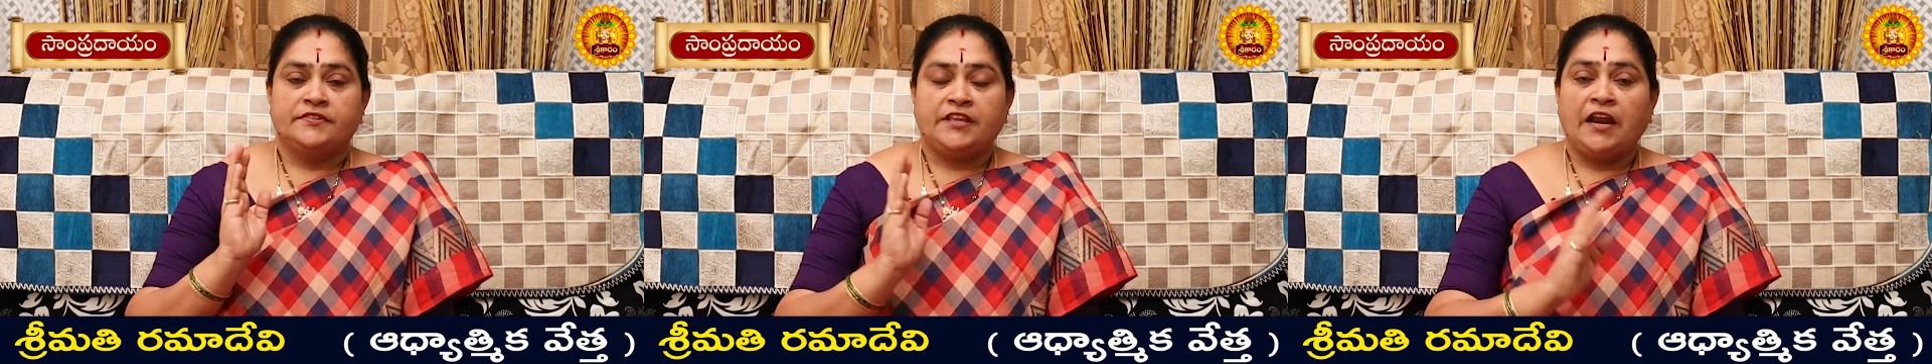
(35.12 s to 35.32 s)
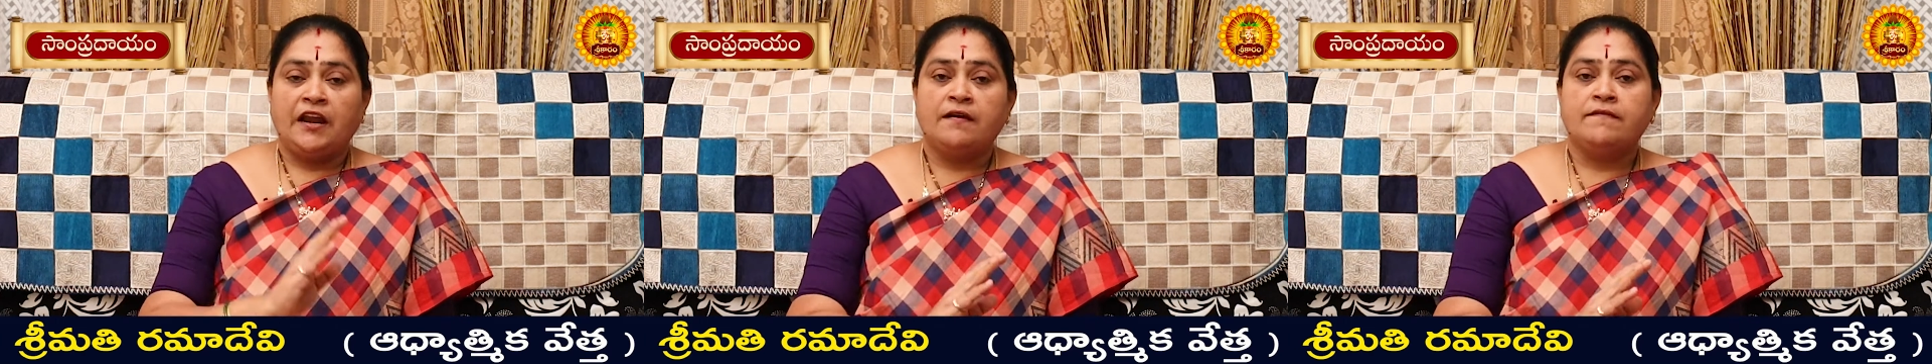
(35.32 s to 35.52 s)

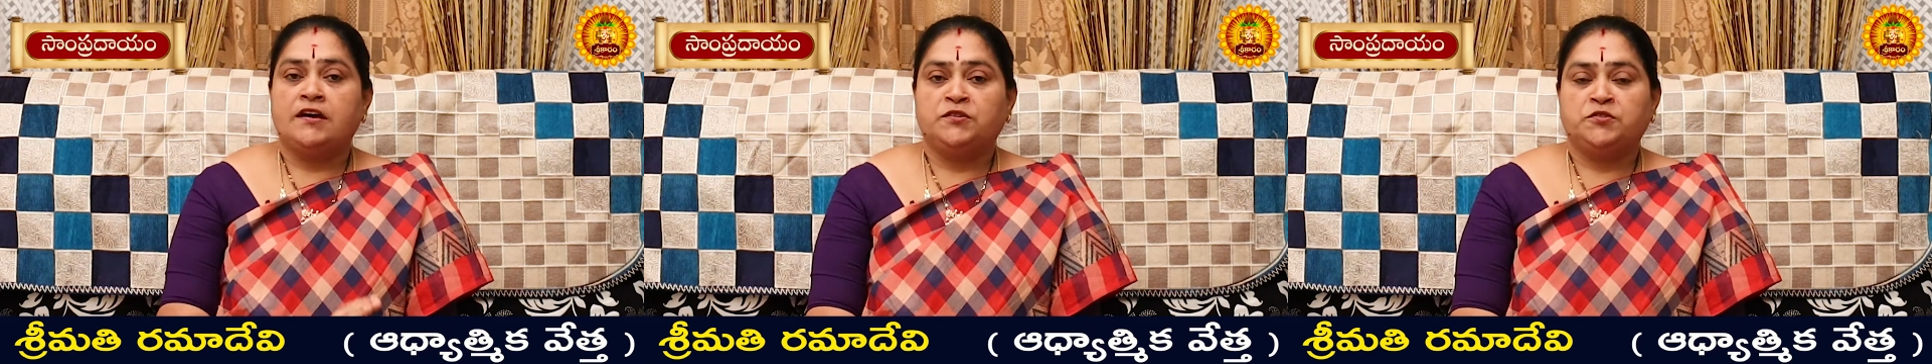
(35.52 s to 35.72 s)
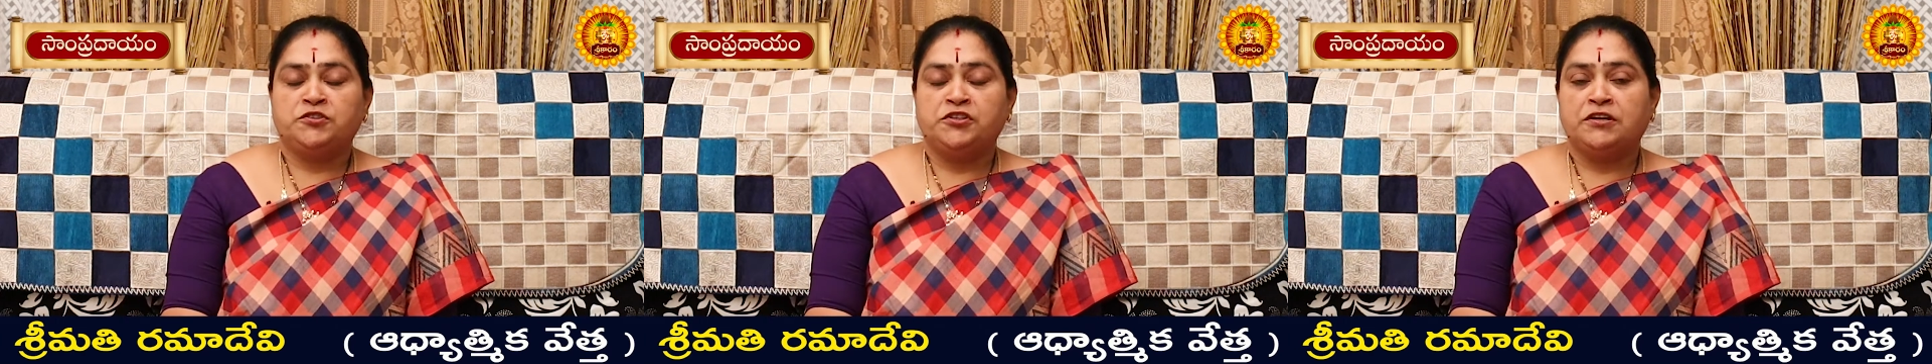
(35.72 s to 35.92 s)

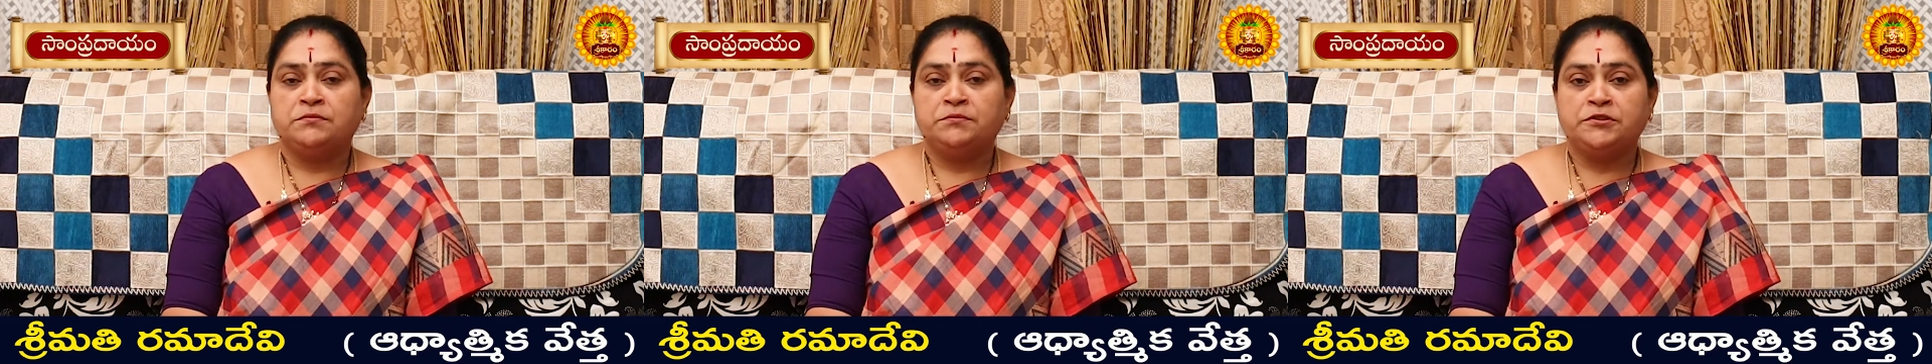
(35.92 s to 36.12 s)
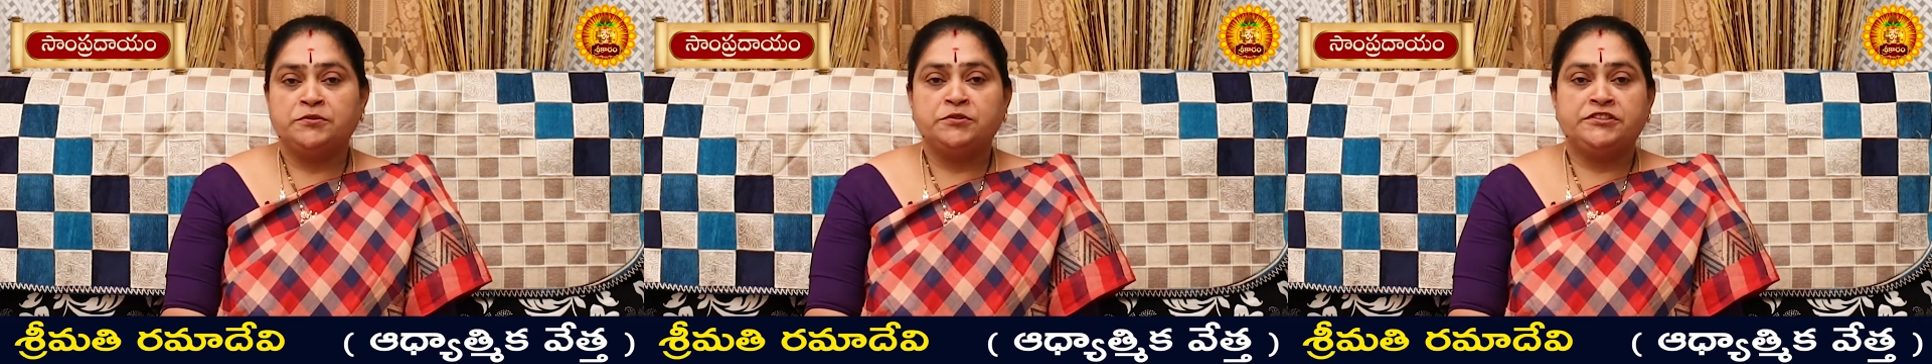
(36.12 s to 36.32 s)

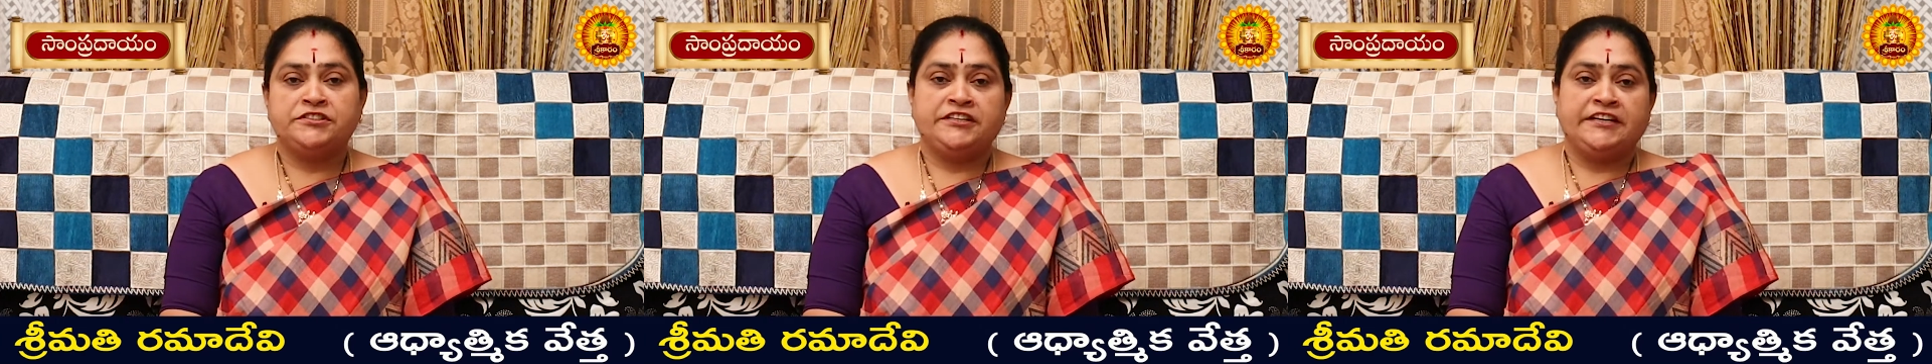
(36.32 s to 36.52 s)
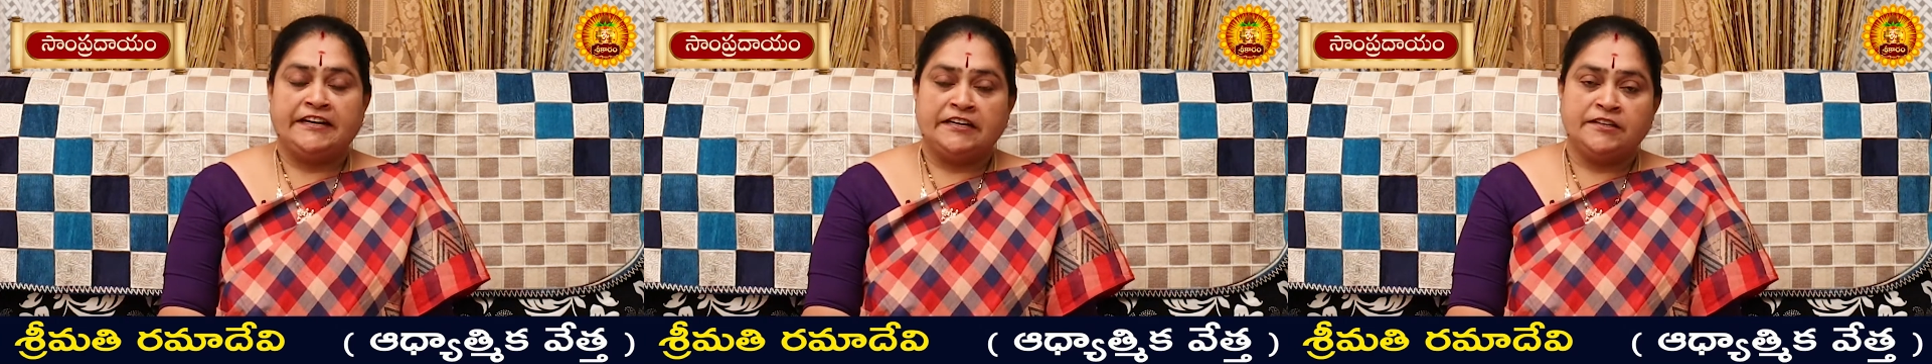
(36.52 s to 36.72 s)
తెల్లవారుజామున
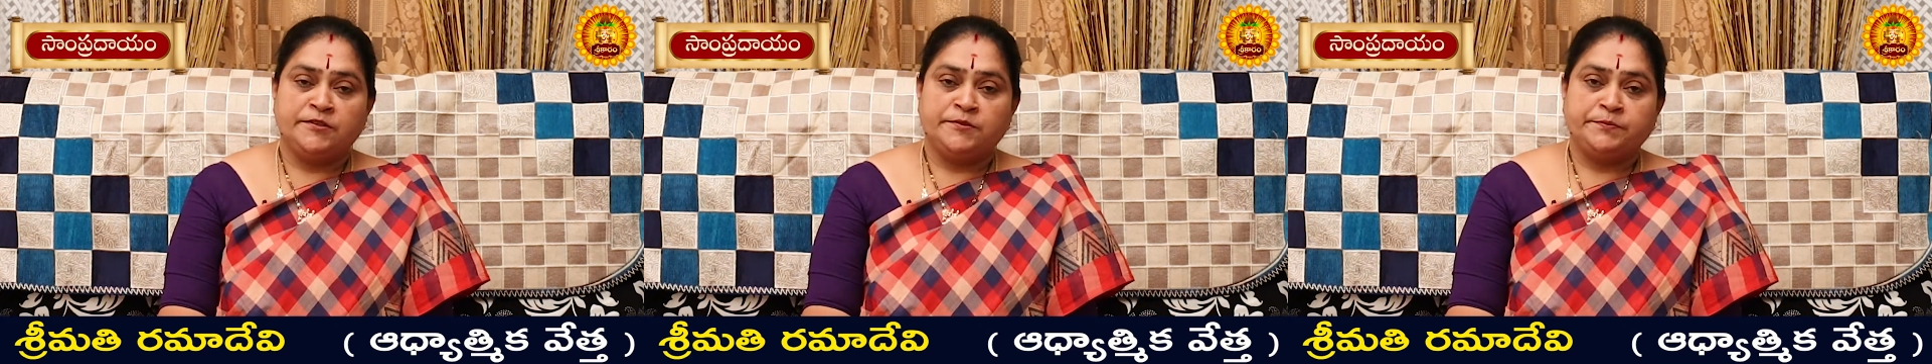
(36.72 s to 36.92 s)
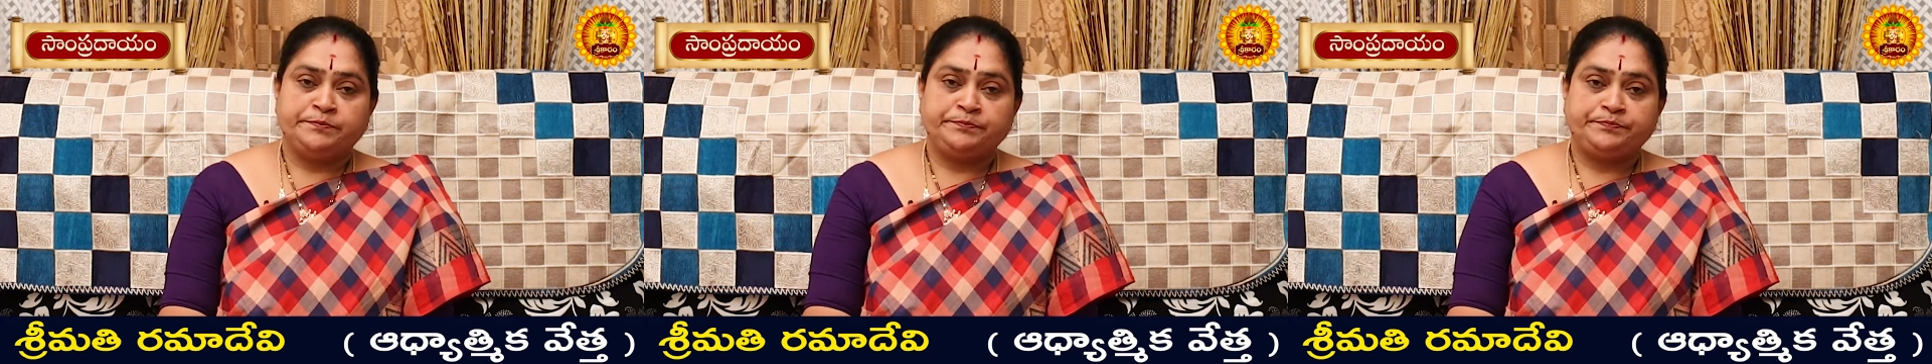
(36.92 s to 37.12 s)
వచ్చే కళ్ళు